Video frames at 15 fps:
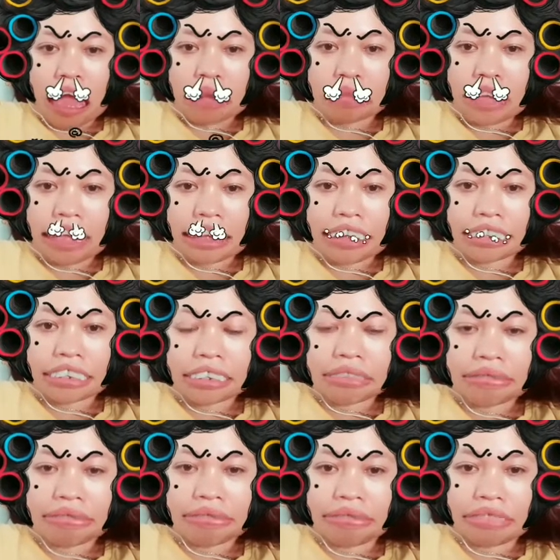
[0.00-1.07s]
promise,
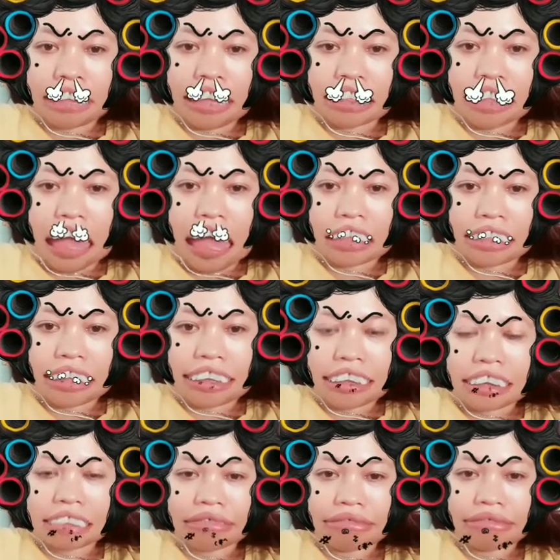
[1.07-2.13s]
daddy, daddy,
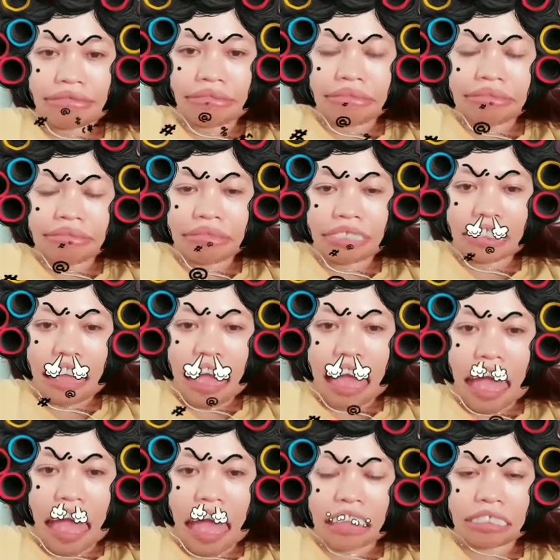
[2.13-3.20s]
that,
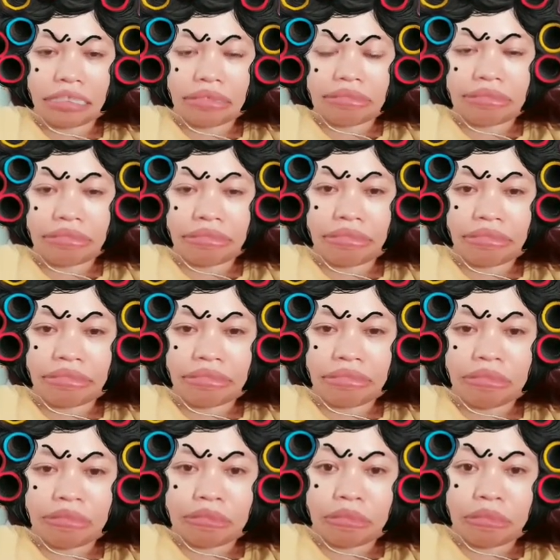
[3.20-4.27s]
that
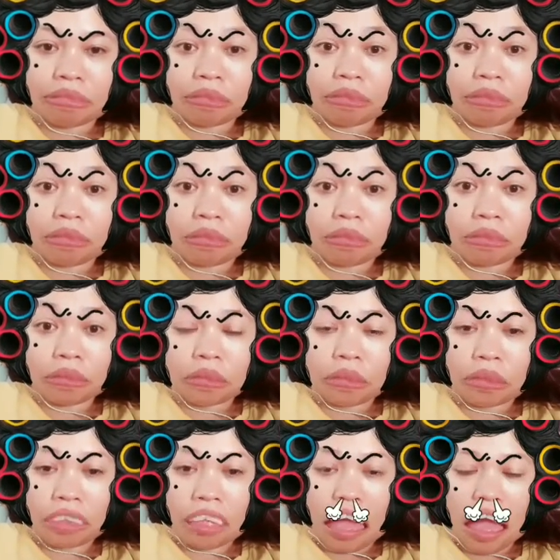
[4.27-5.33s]
I will not,
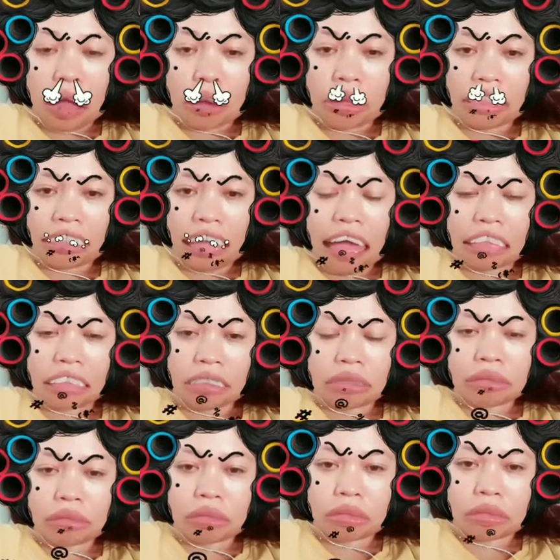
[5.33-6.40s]
I will not
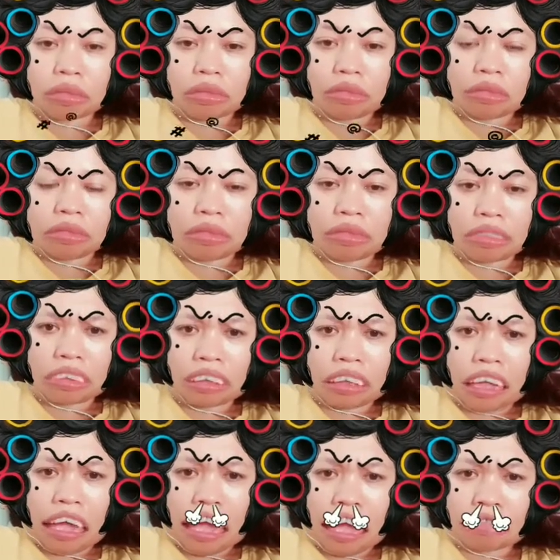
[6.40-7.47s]
have,
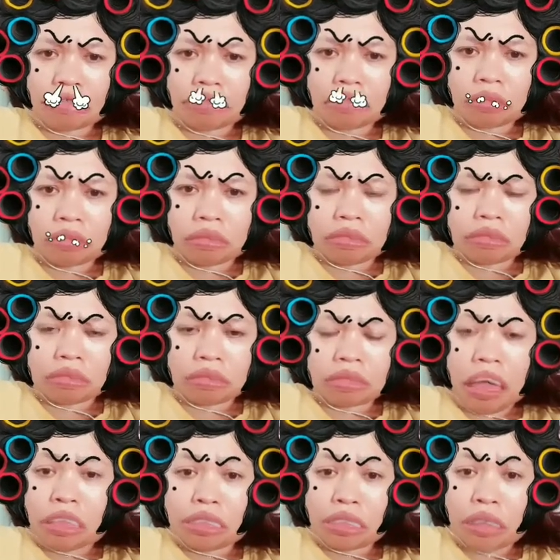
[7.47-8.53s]
have a
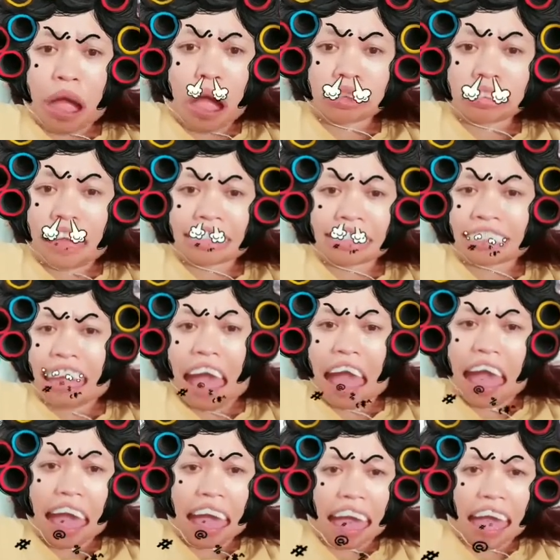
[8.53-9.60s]
boyfriend. No, not that.